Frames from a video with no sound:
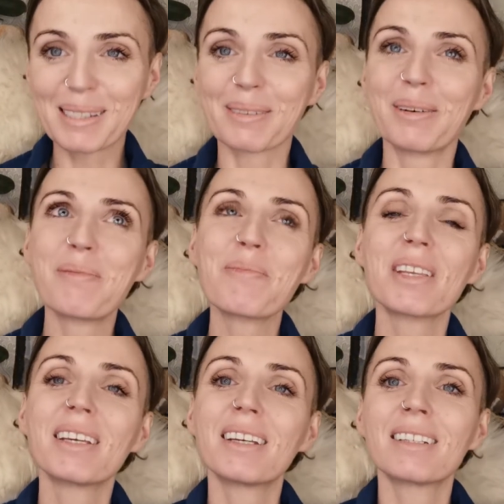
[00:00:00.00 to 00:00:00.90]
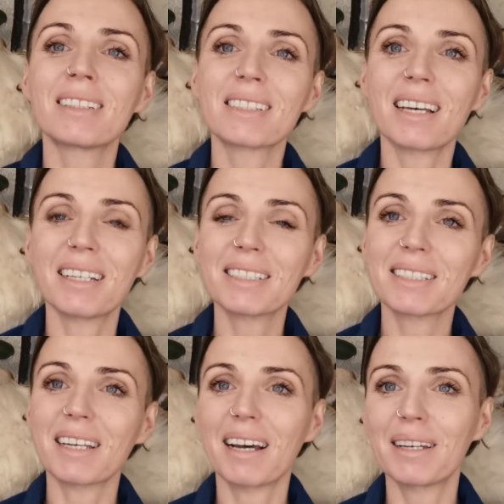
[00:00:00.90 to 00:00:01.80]
so. Das
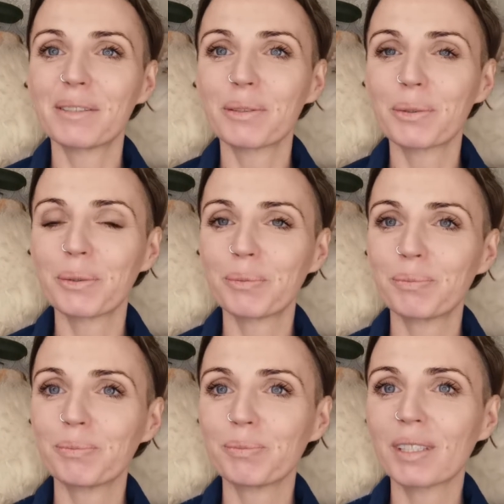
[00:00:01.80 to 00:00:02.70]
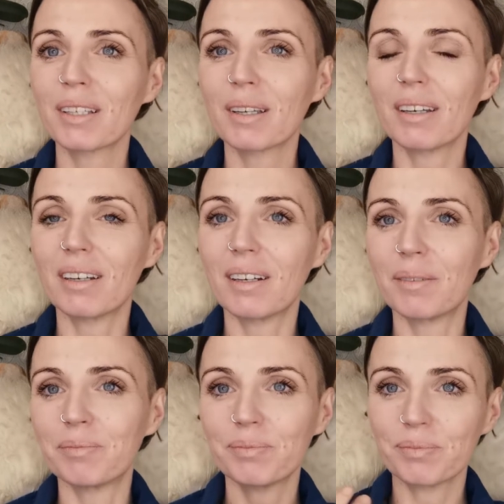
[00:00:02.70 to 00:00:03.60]
heißt also,
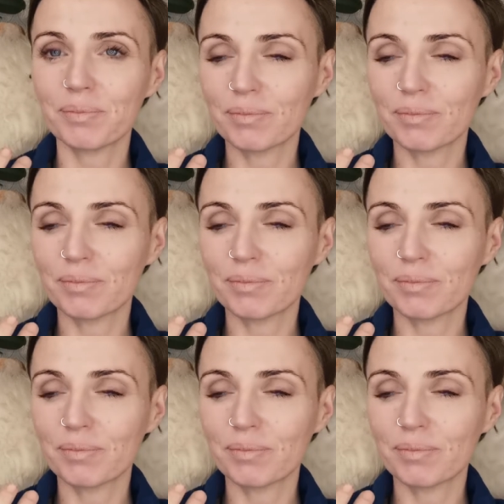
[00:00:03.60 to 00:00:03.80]
ähm,